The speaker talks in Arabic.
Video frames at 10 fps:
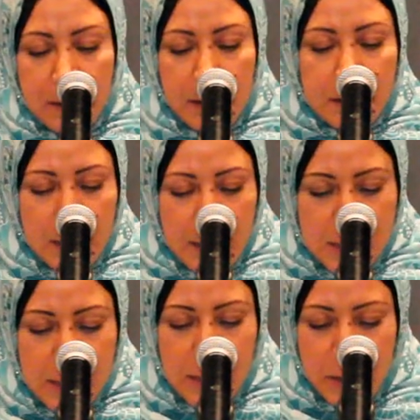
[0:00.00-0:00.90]
عندي
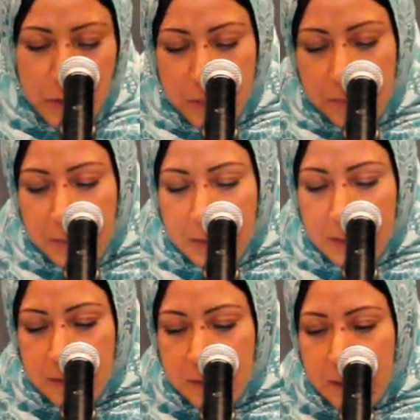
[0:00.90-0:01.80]
قصيدة اليوم
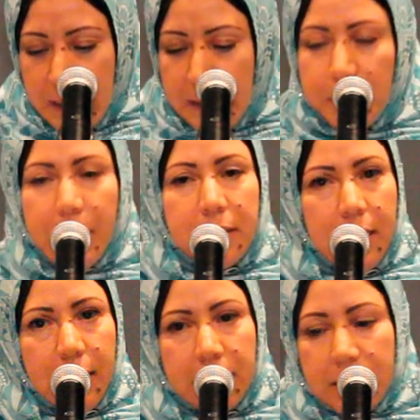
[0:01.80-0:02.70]
عن
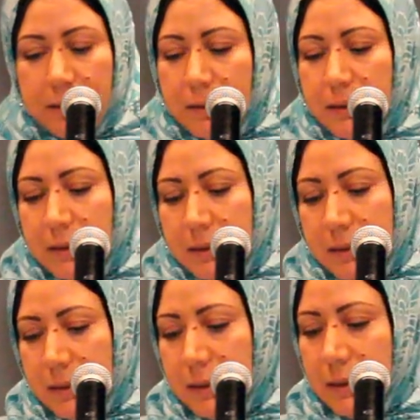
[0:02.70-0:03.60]
بغداد
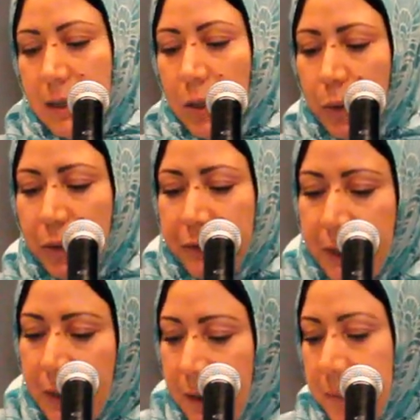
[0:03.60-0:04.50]
أقول
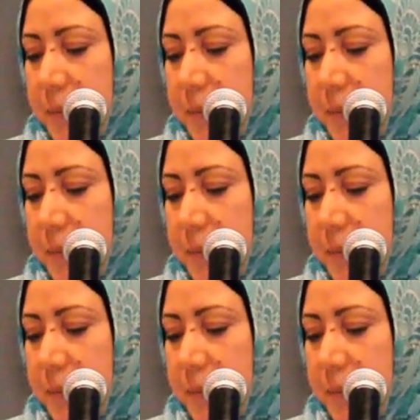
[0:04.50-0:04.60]
فيها